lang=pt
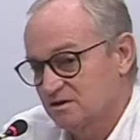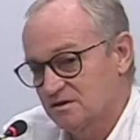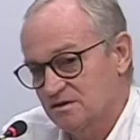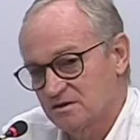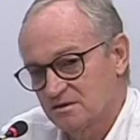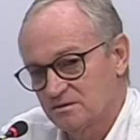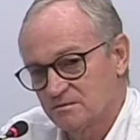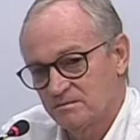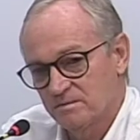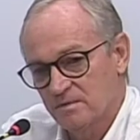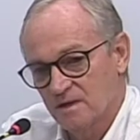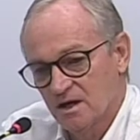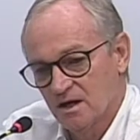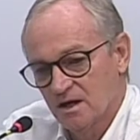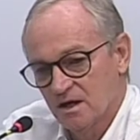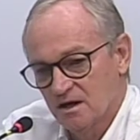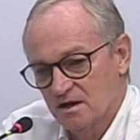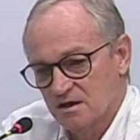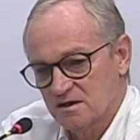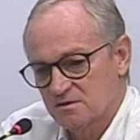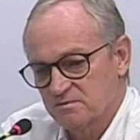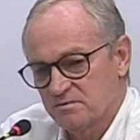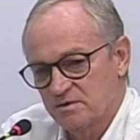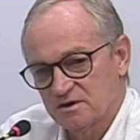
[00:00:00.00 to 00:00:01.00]
Então,
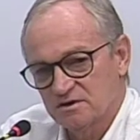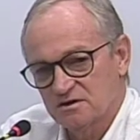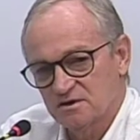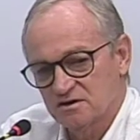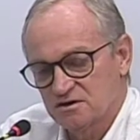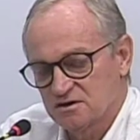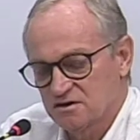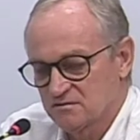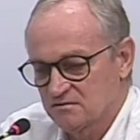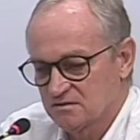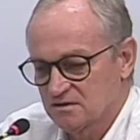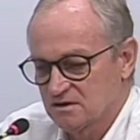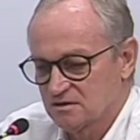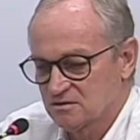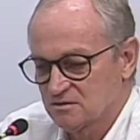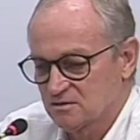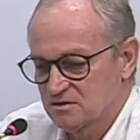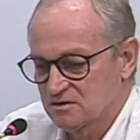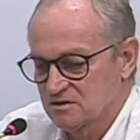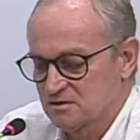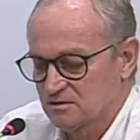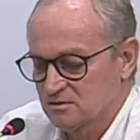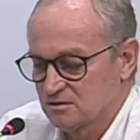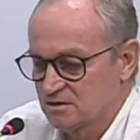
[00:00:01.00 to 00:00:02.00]
expectativa da
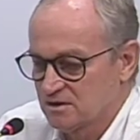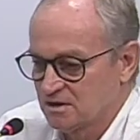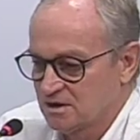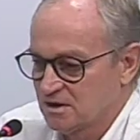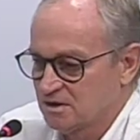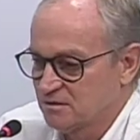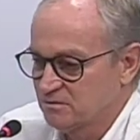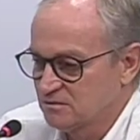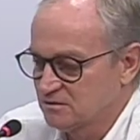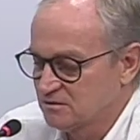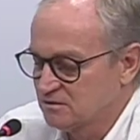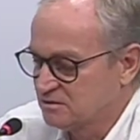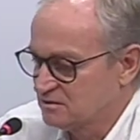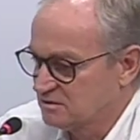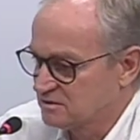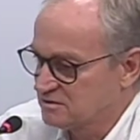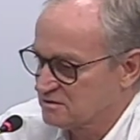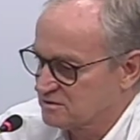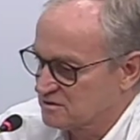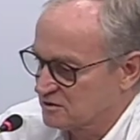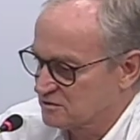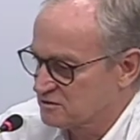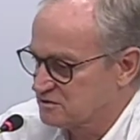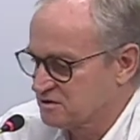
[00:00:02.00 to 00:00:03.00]
torcida do Grêmio, dos
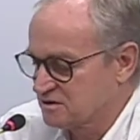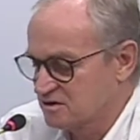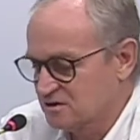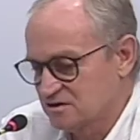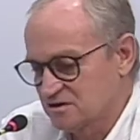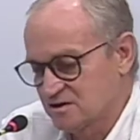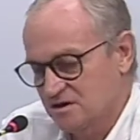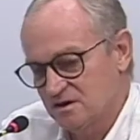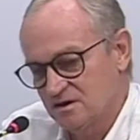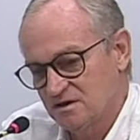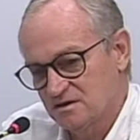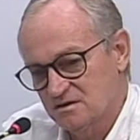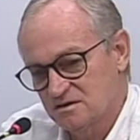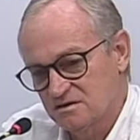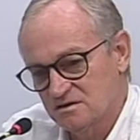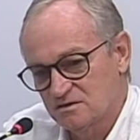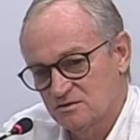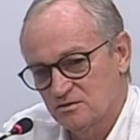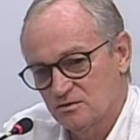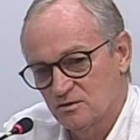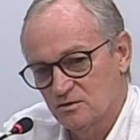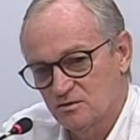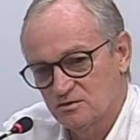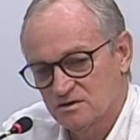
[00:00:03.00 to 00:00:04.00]
seus dirigentes,
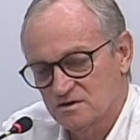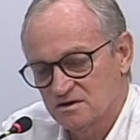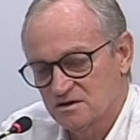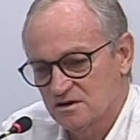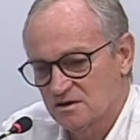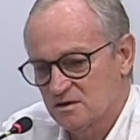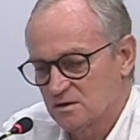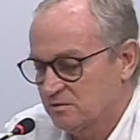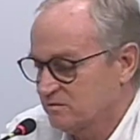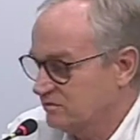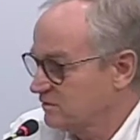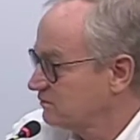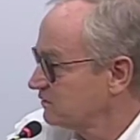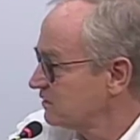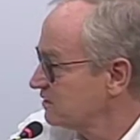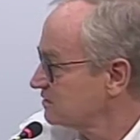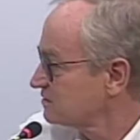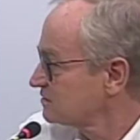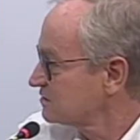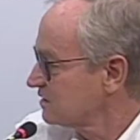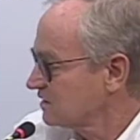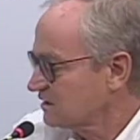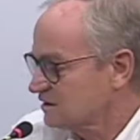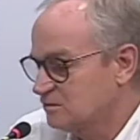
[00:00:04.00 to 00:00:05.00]
do conselho,
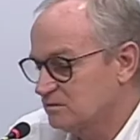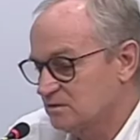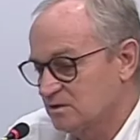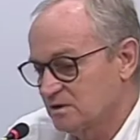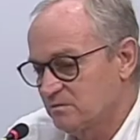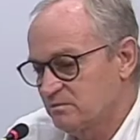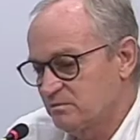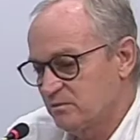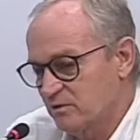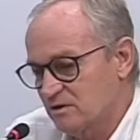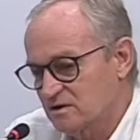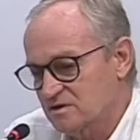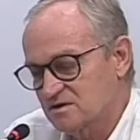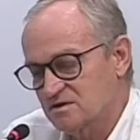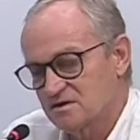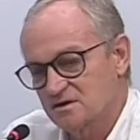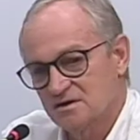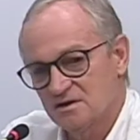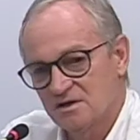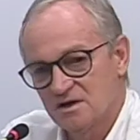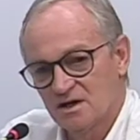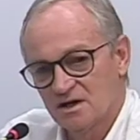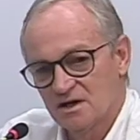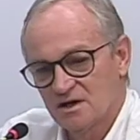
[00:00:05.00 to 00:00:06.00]
obviamente, é que o Grêmio
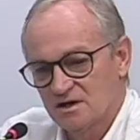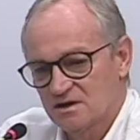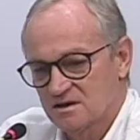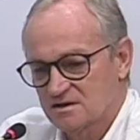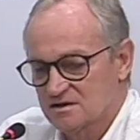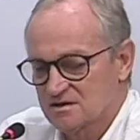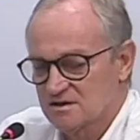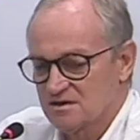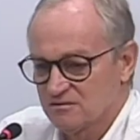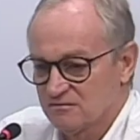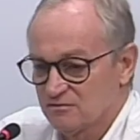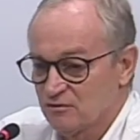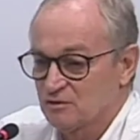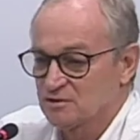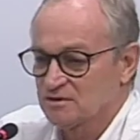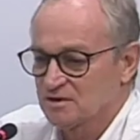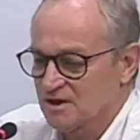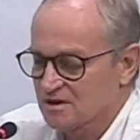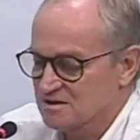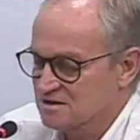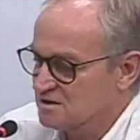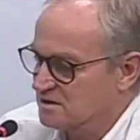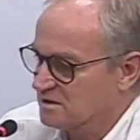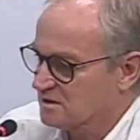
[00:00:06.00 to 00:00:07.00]
possa ser,
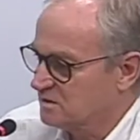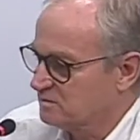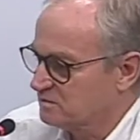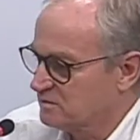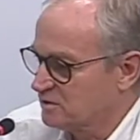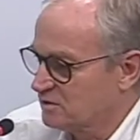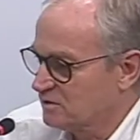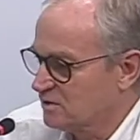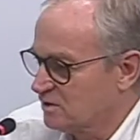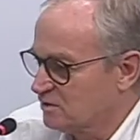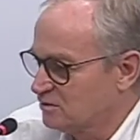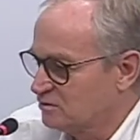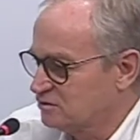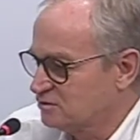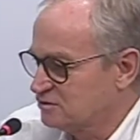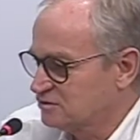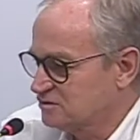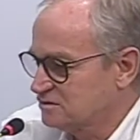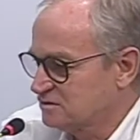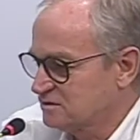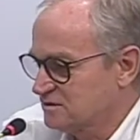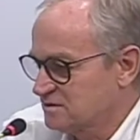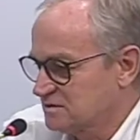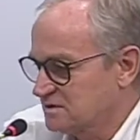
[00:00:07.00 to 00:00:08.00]
voltar a ser campeão
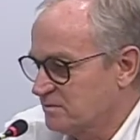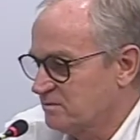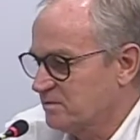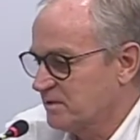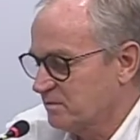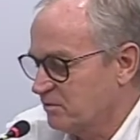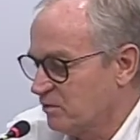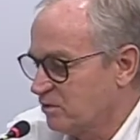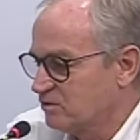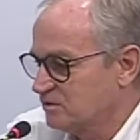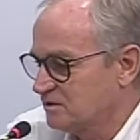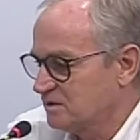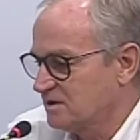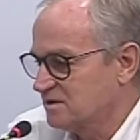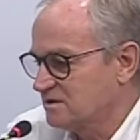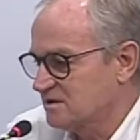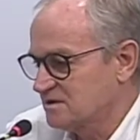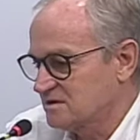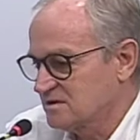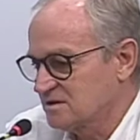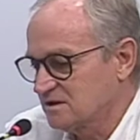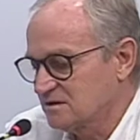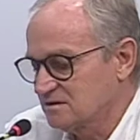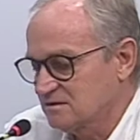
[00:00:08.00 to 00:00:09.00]
gaúcho, que sempre é bom, né? Tá
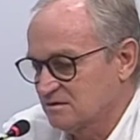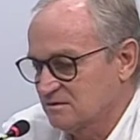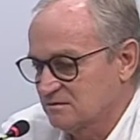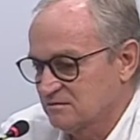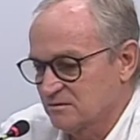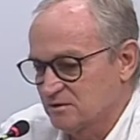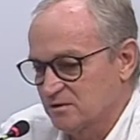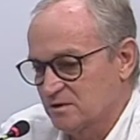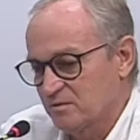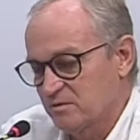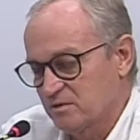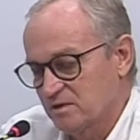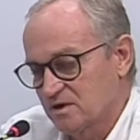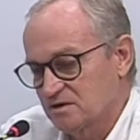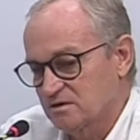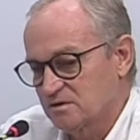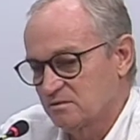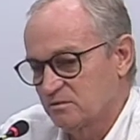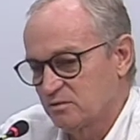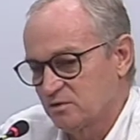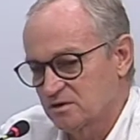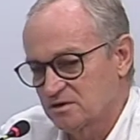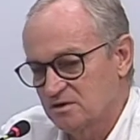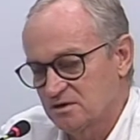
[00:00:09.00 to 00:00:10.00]
certo? É um campeonato
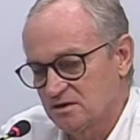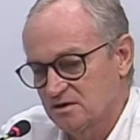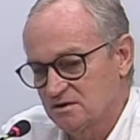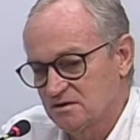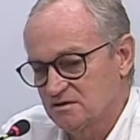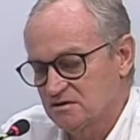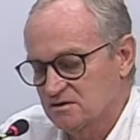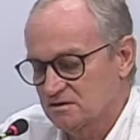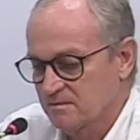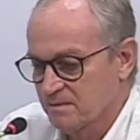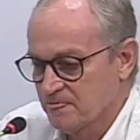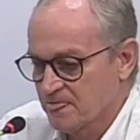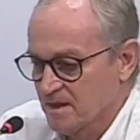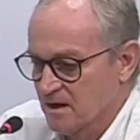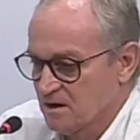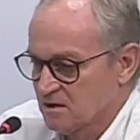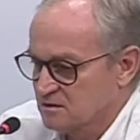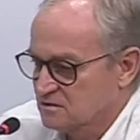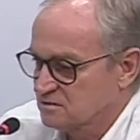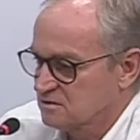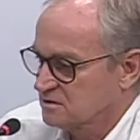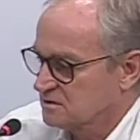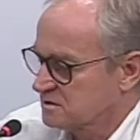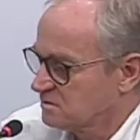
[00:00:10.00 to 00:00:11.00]
importante. Acho
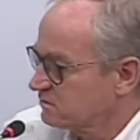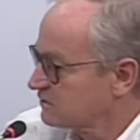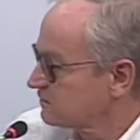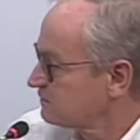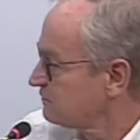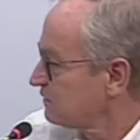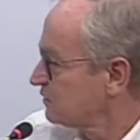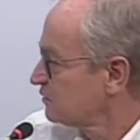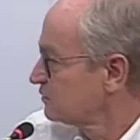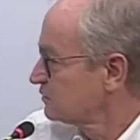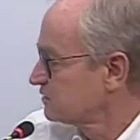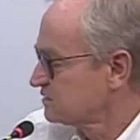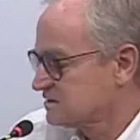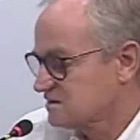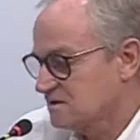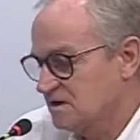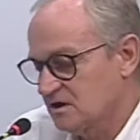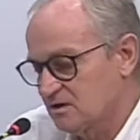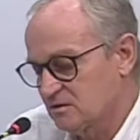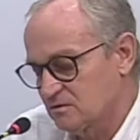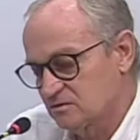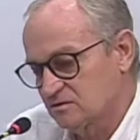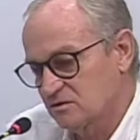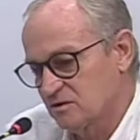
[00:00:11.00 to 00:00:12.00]
que nós temos que
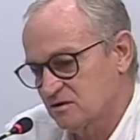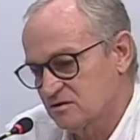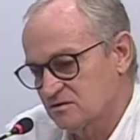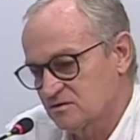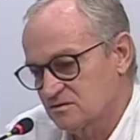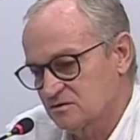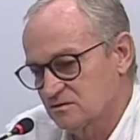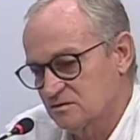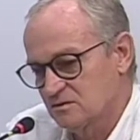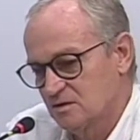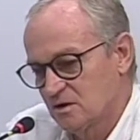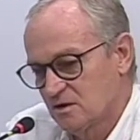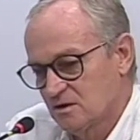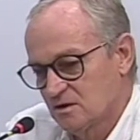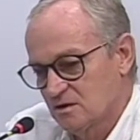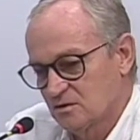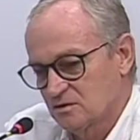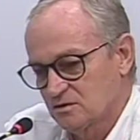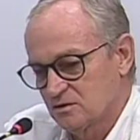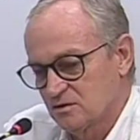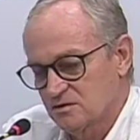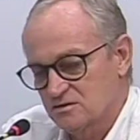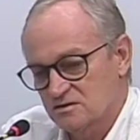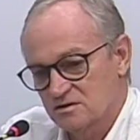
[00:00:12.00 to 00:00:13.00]
valorizar o nosso nosso,
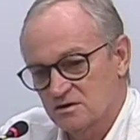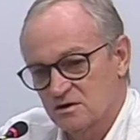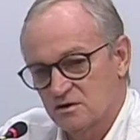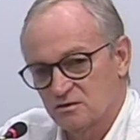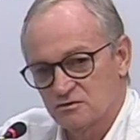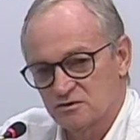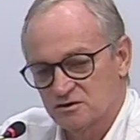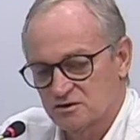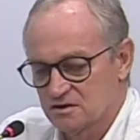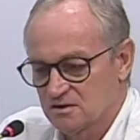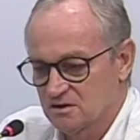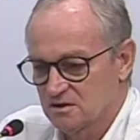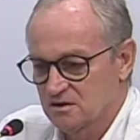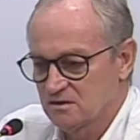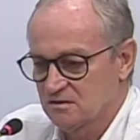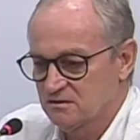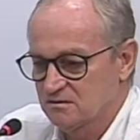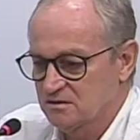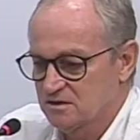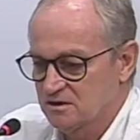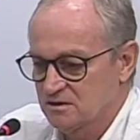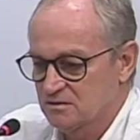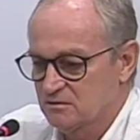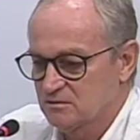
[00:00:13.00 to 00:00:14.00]
nosso
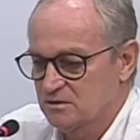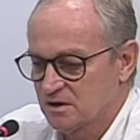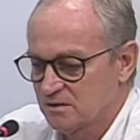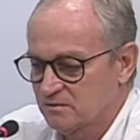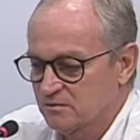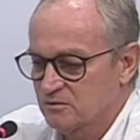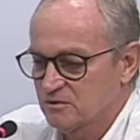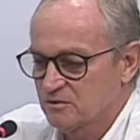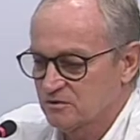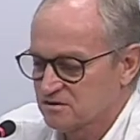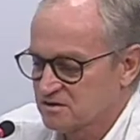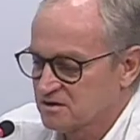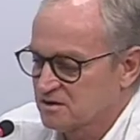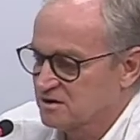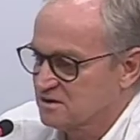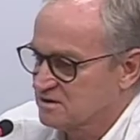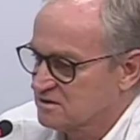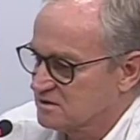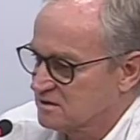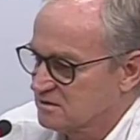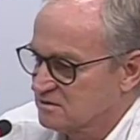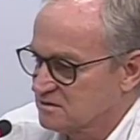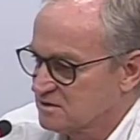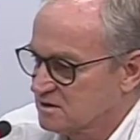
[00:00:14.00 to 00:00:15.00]
gauchão e que o Grêmio consiga
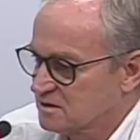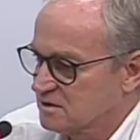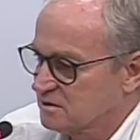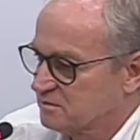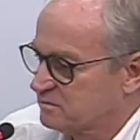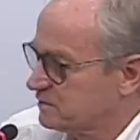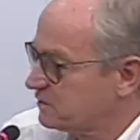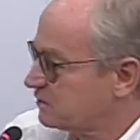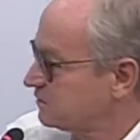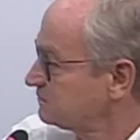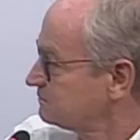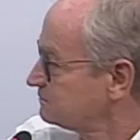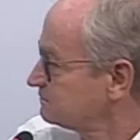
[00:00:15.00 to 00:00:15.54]
esse ano ser campeão.